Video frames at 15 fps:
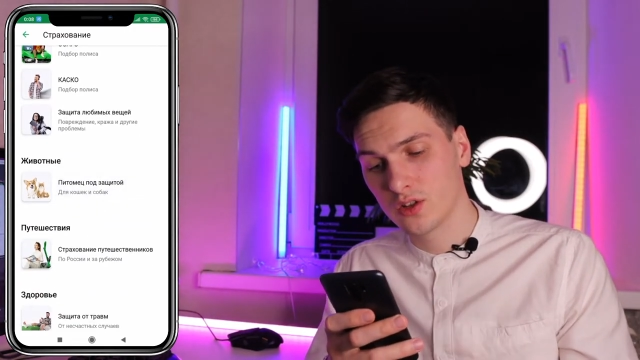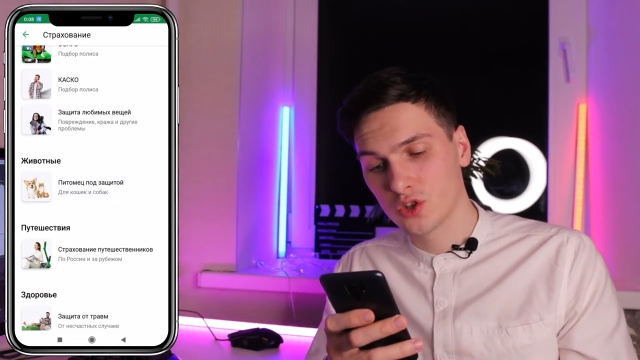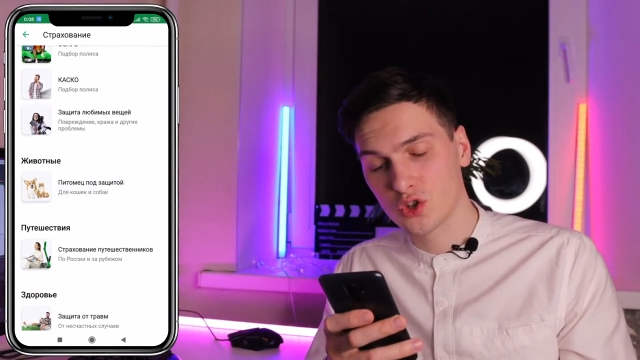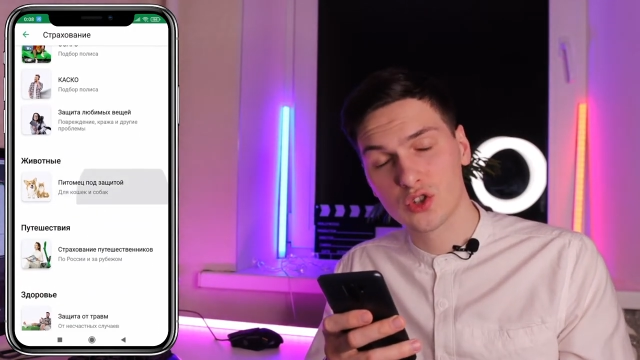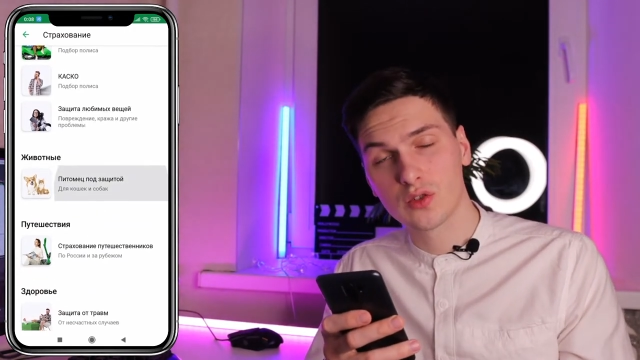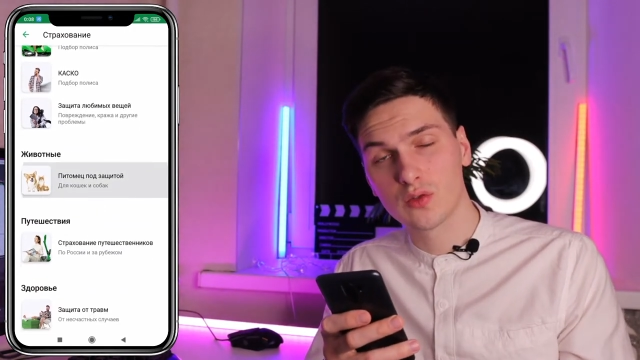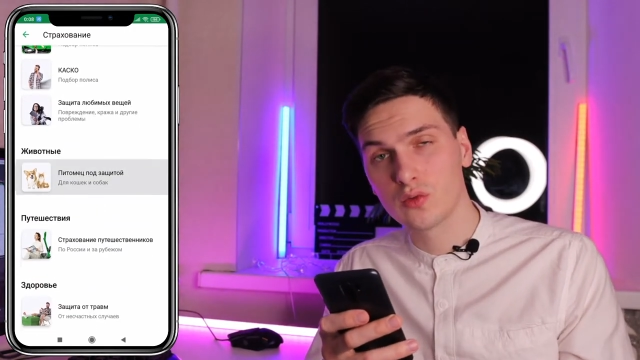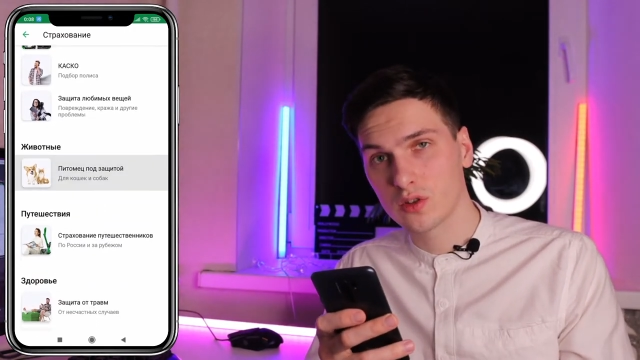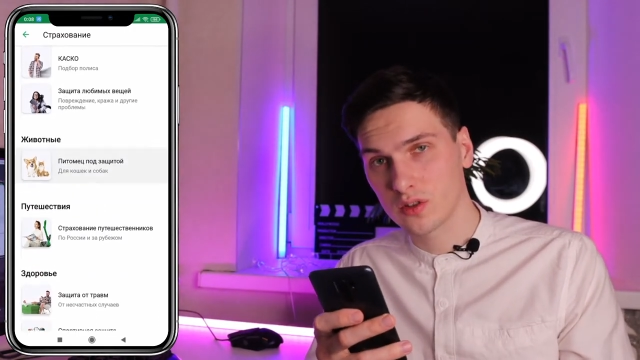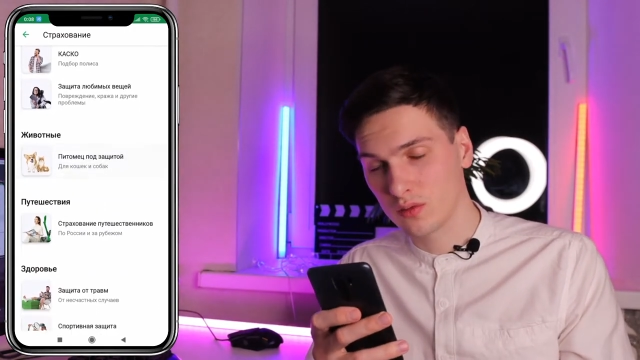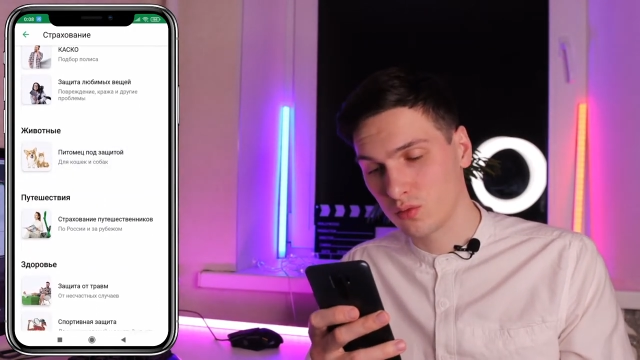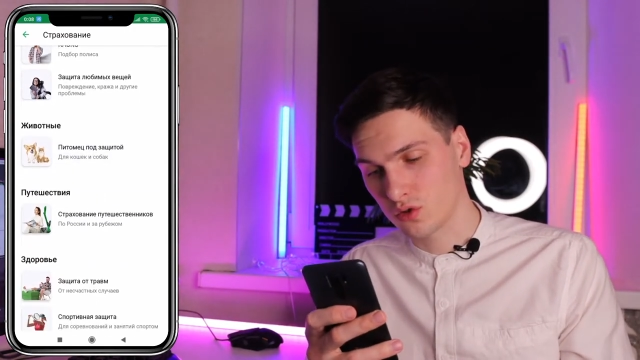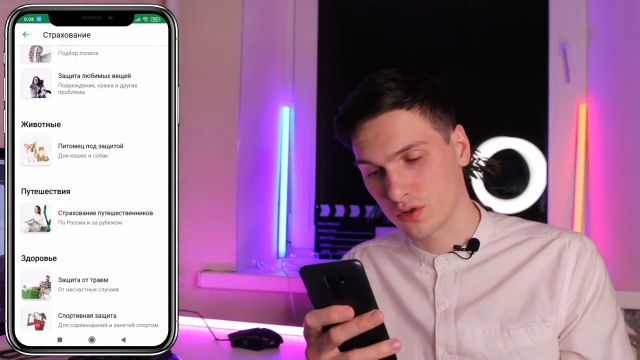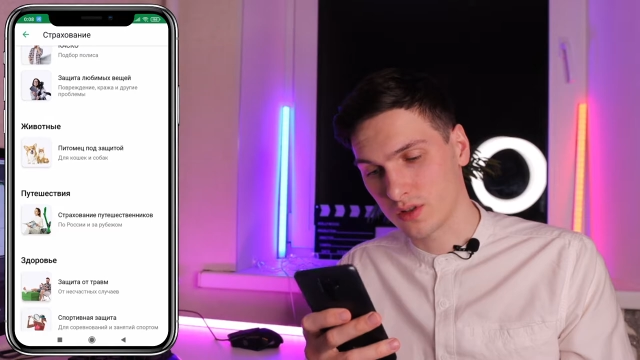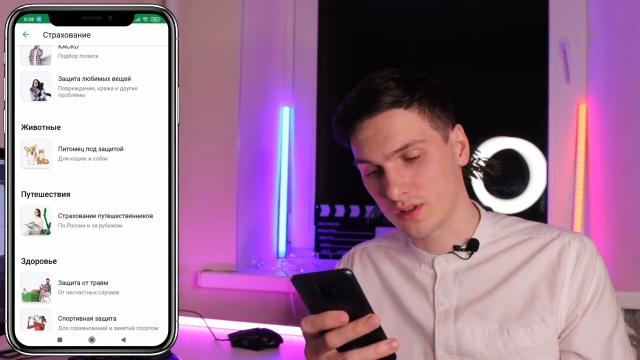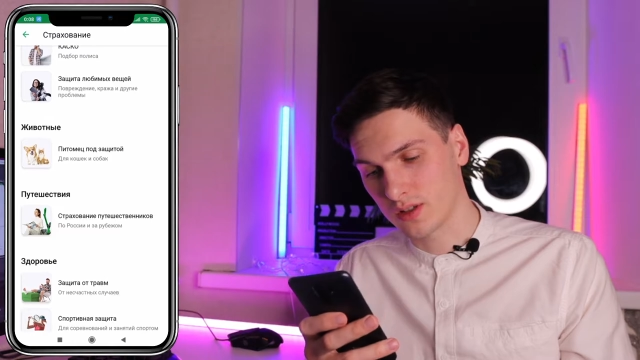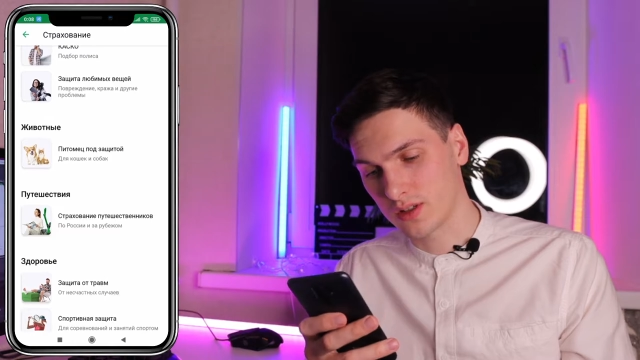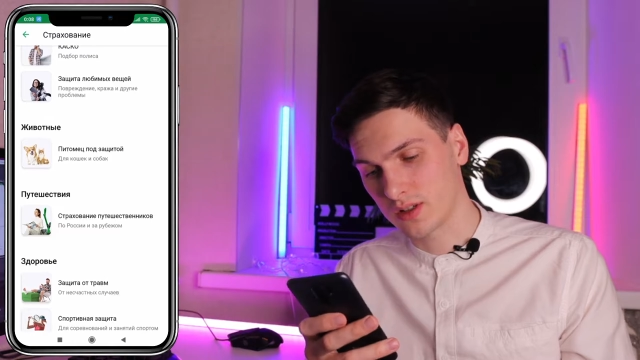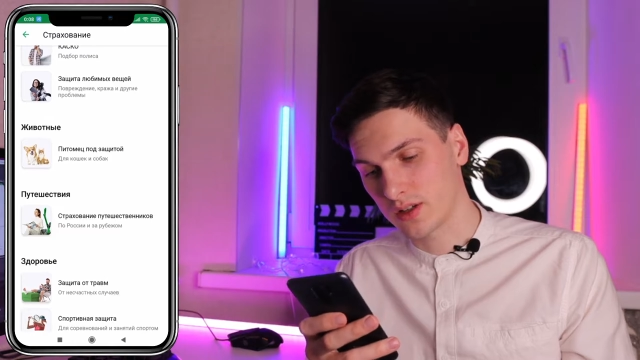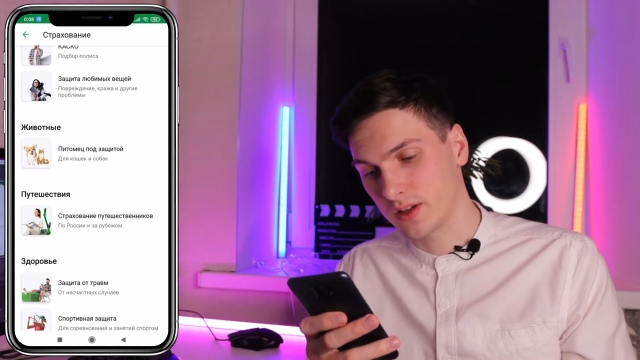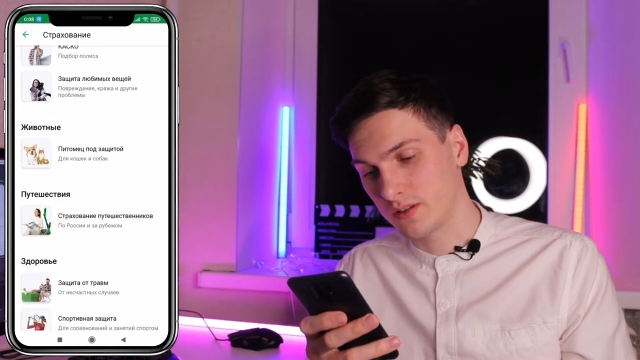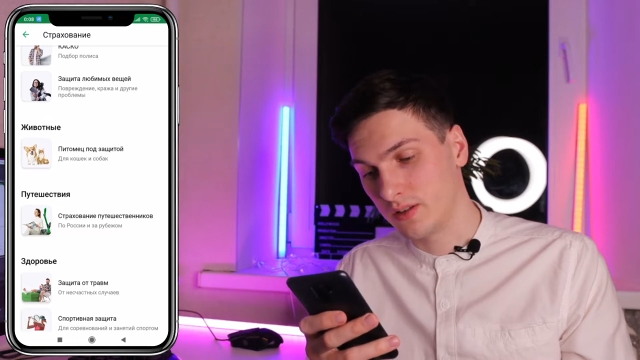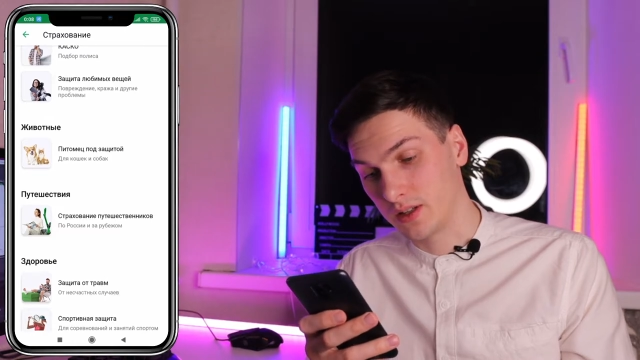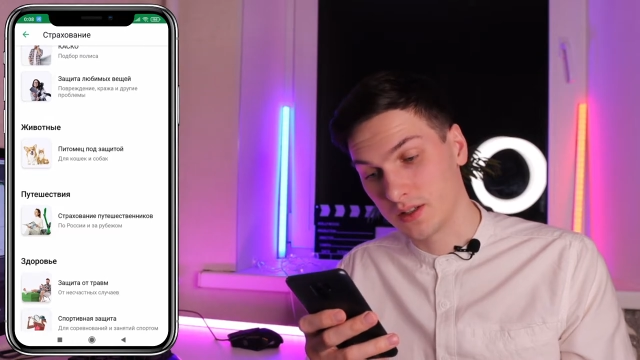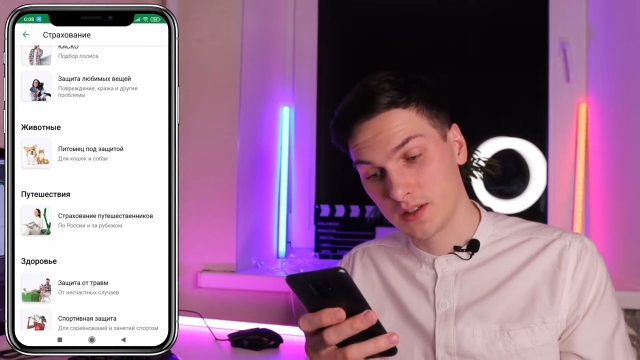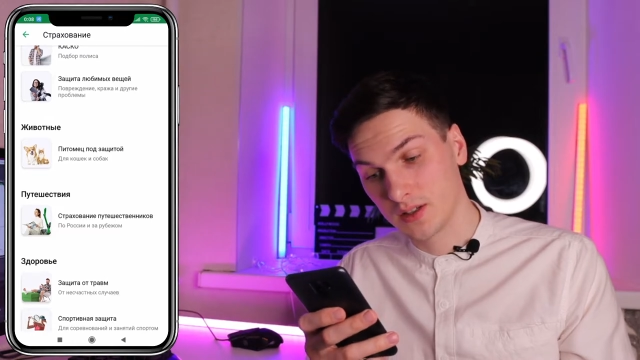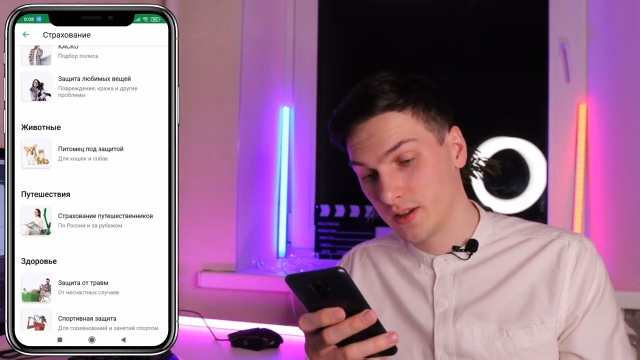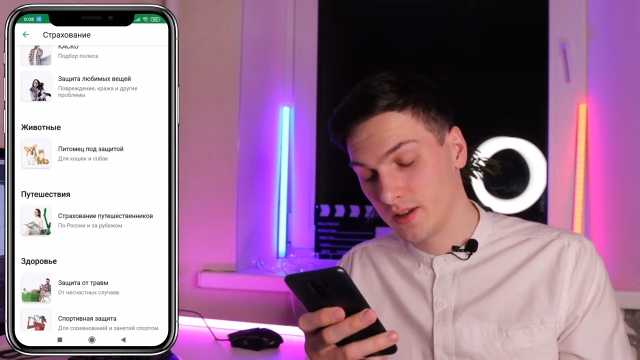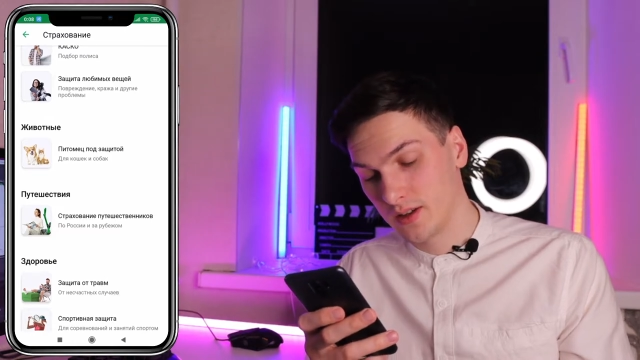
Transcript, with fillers: даже животных можно застраховать.